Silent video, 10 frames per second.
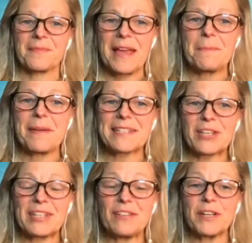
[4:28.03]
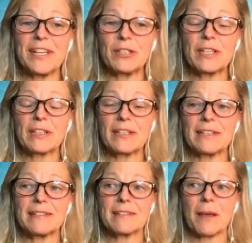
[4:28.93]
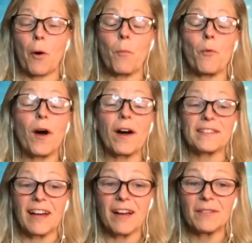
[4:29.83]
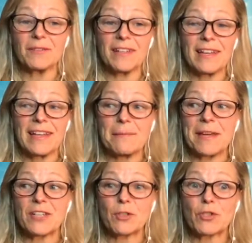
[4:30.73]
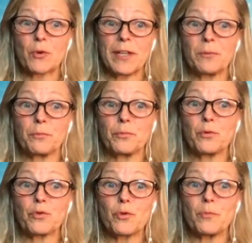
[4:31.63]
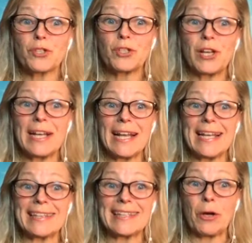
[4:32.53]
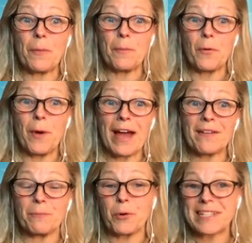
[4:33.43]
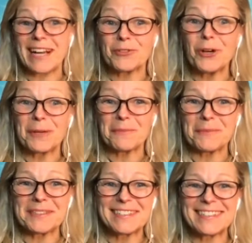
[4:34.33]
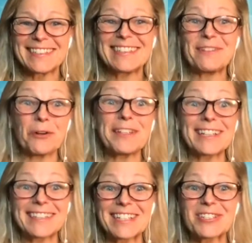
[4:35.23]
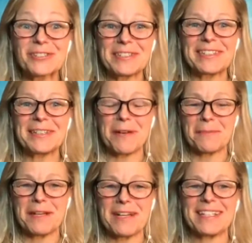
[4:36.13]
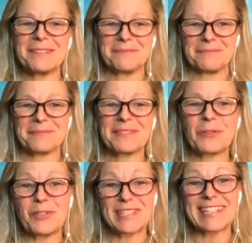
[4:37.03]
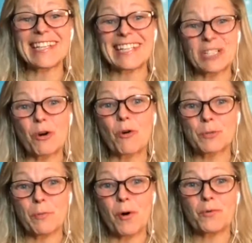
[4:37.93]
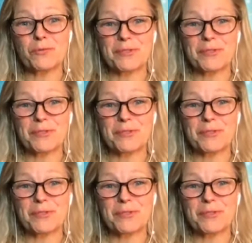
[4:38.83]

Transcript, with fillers: Parce que des fois, il y en a qui, on peut entendre, ben, je vais être toujours obligé de l'allaiter un peu pour qu'il s'endorme. Des fois, on entend ça des, mamans. Hein. Euh, c'est des questions qu'on se pose.